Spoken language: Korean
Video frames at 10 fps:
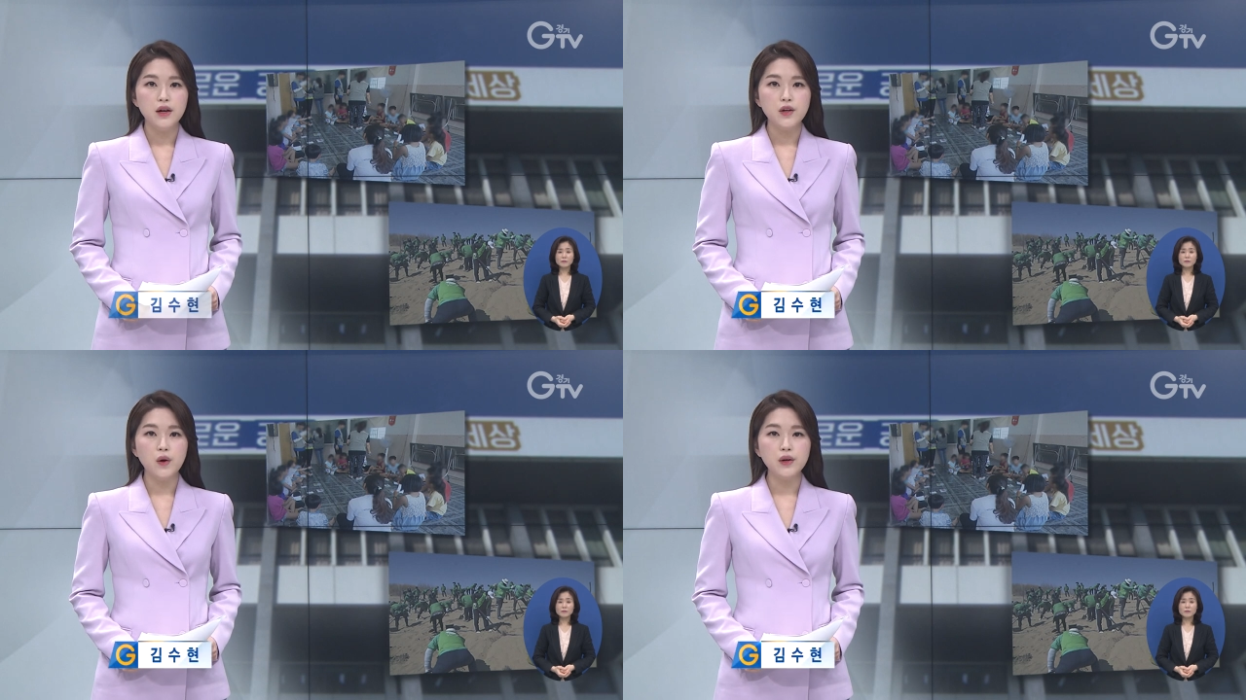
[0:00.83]

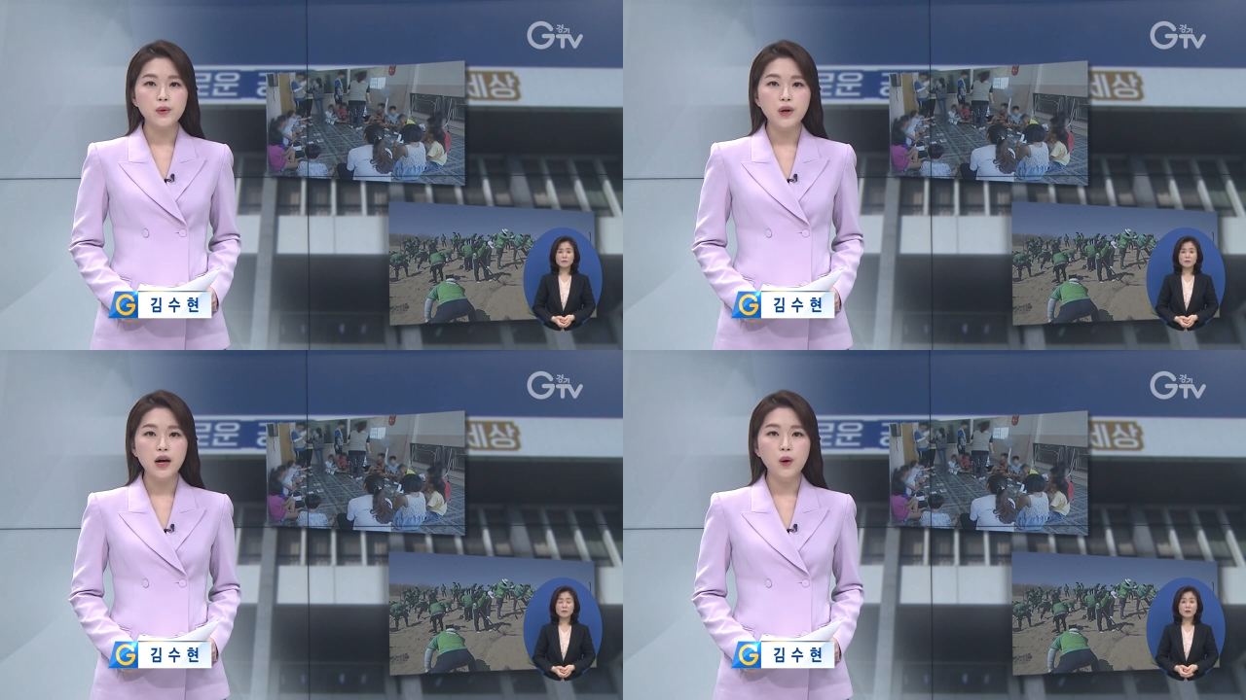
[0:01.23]

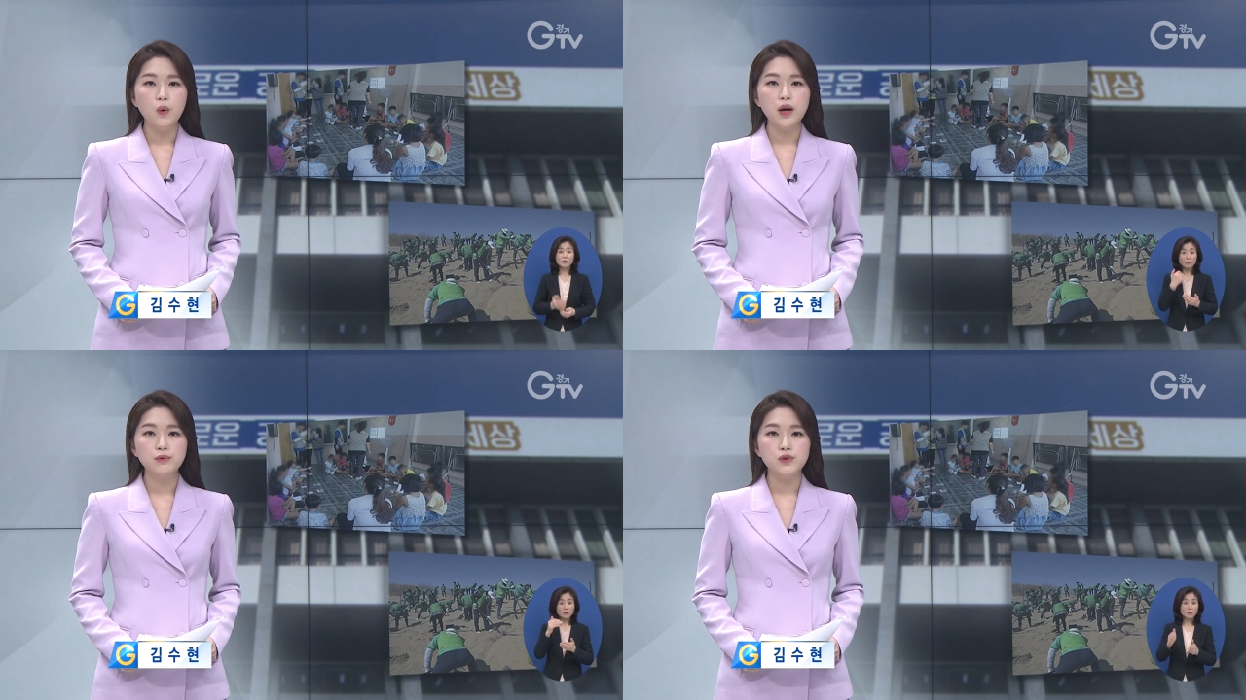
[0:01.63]
경기도가
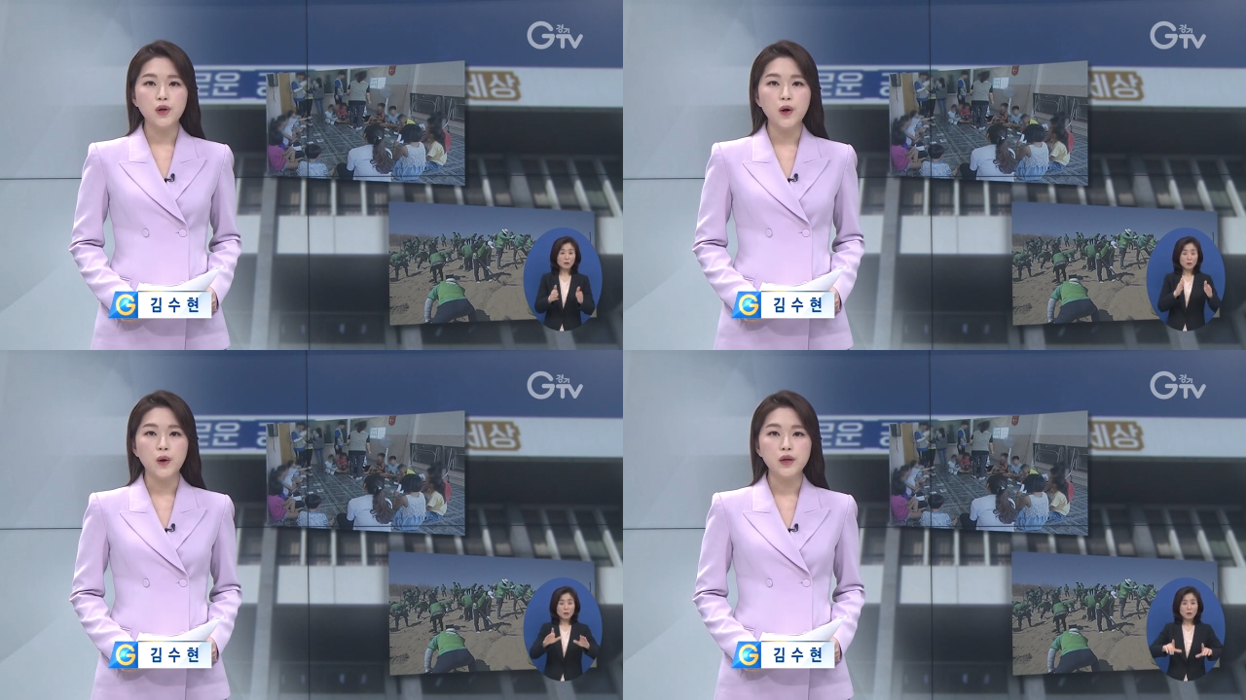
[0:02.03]

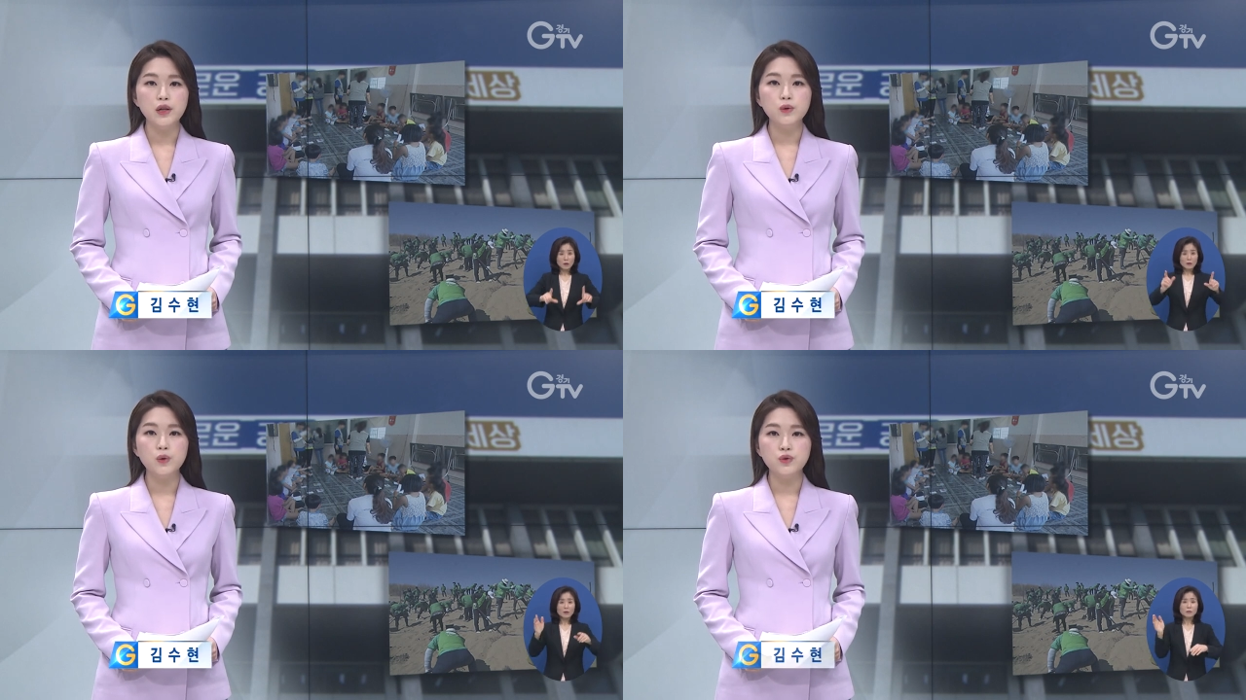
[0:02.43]
올해부터
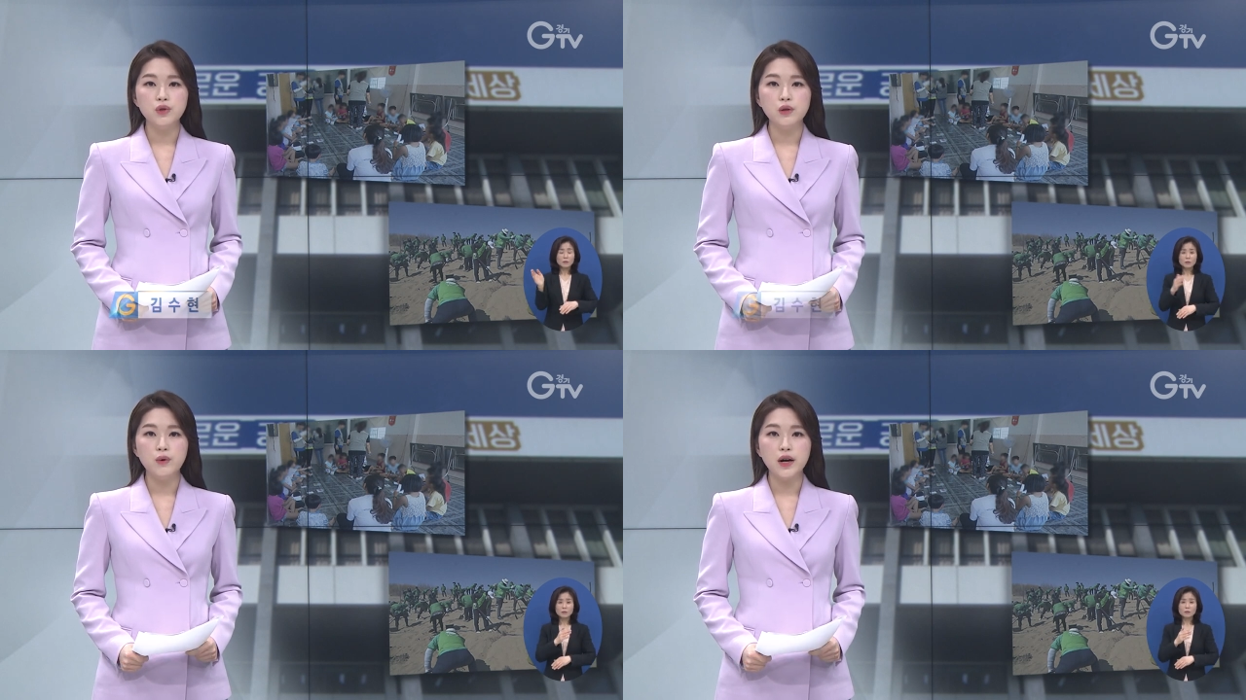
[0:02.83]

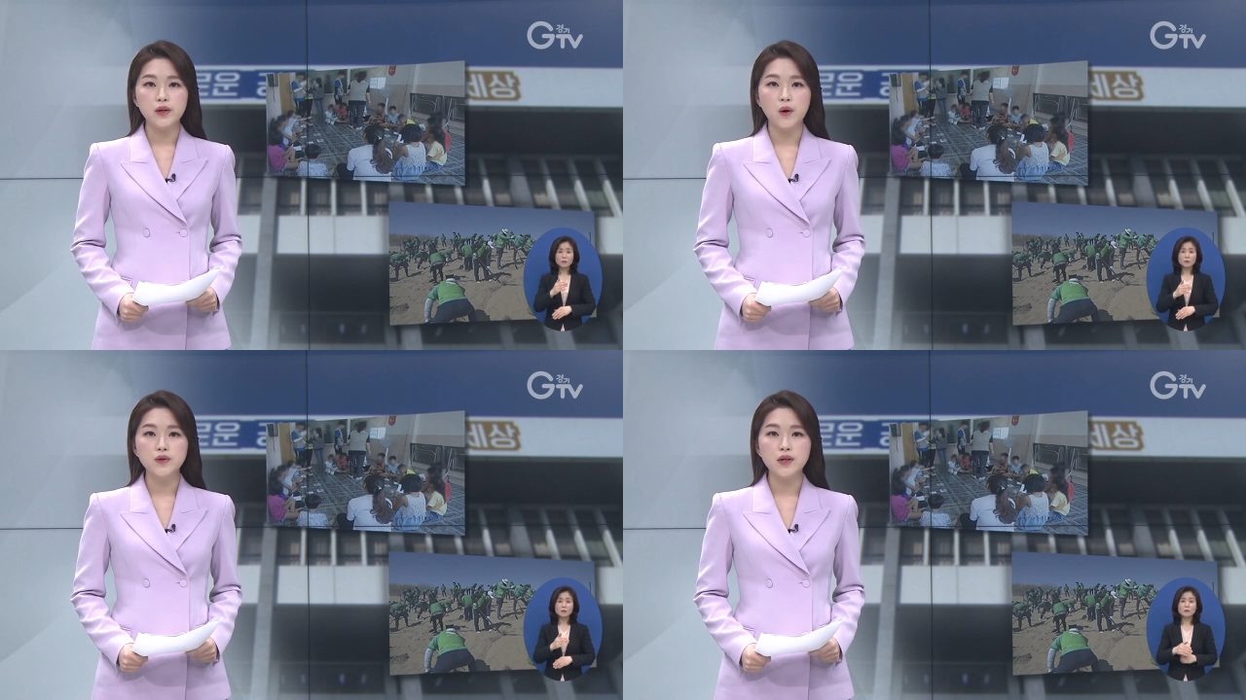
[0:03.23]
인도주의와
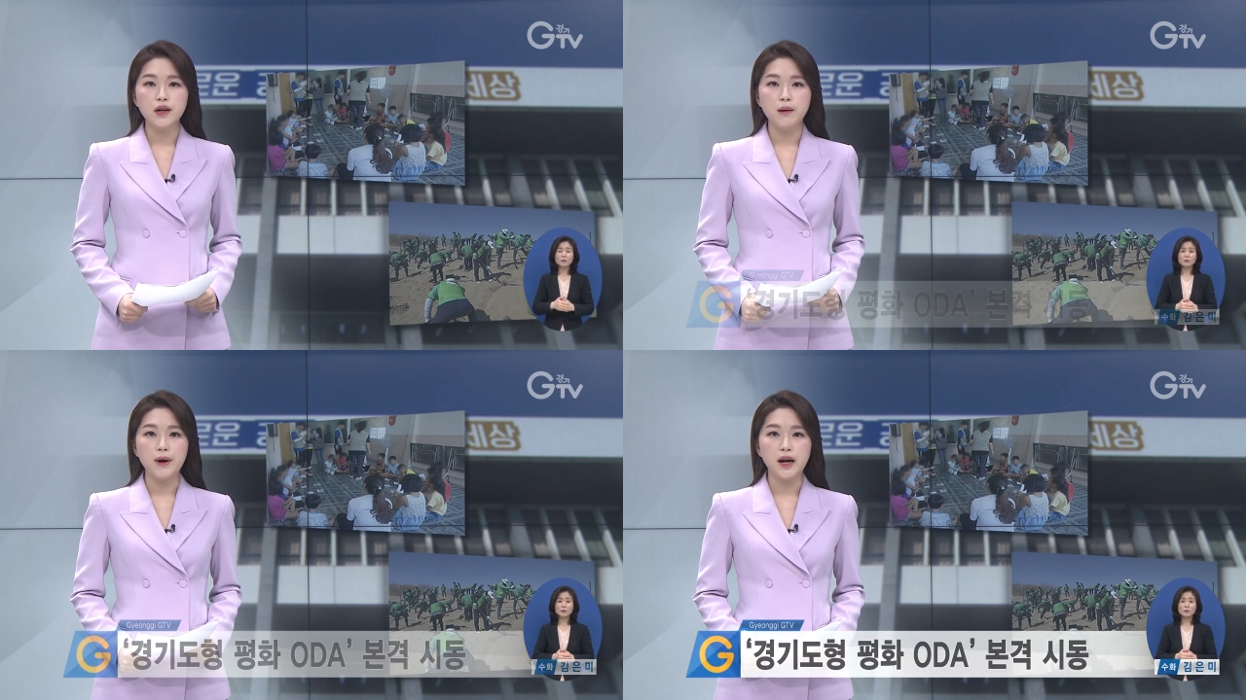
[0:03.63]

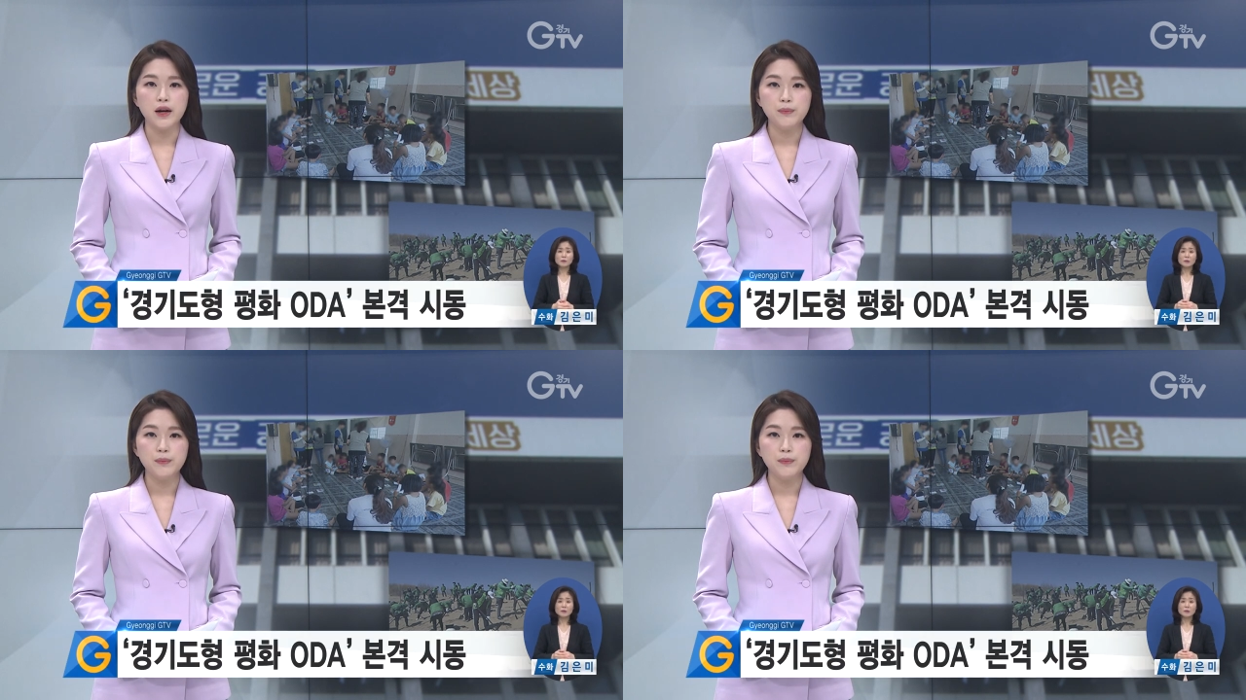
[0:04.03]
경제개발,